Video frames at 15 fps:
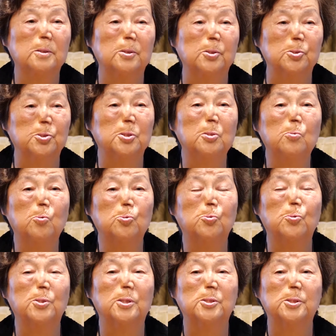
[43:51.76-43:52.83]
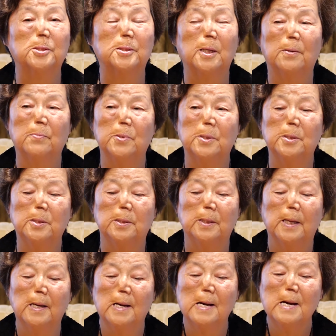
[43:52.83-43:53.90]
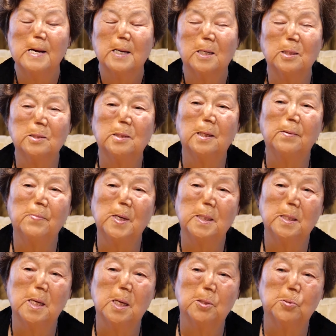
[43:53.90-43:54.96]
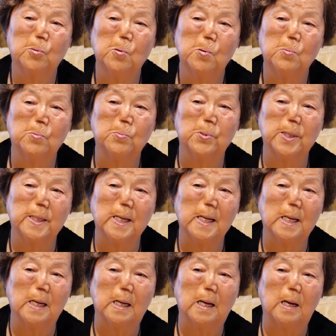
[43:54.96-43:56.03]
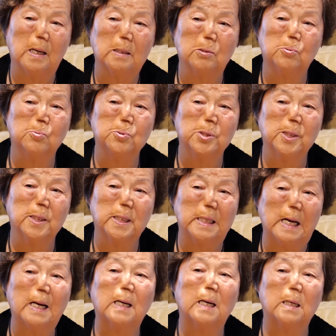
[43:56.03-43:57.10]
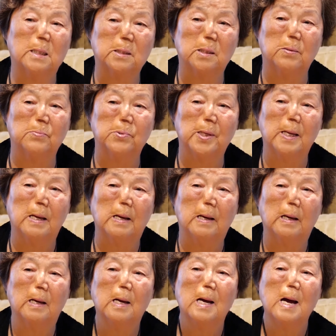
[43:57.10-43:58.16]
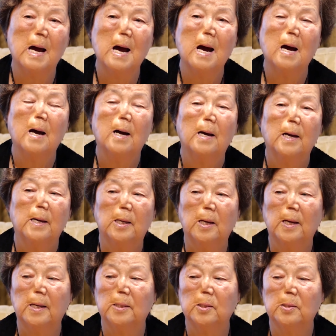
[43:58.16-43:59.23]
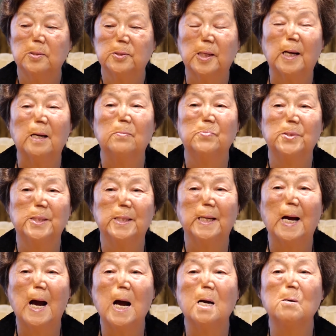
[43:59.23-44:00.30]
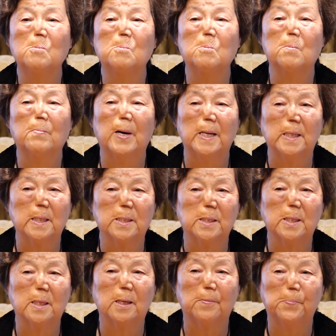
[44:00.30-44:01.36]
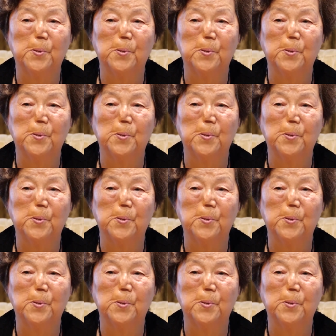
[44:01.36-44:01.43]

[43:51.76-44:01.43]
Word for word: 어떤 고통이 있었냐면은 그때만 해도 우리나라가 국력이 약하기 때문에 음. 에, 사람들이 한국말이 그렇게